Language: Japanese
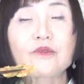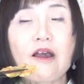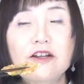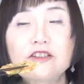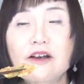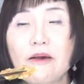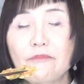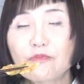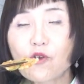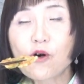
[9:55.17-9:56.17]
炊いた
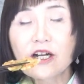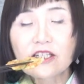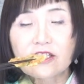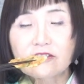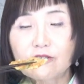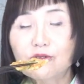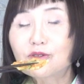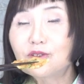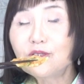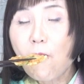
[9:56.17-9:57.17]
ご飯や雑
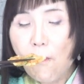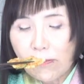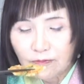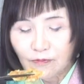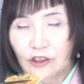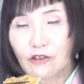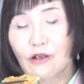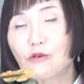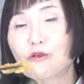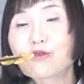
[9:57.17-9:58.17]
穀、実は
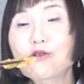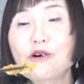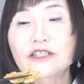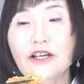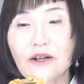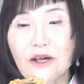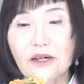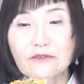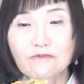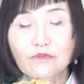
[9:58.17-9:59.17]
五穀ご飯だから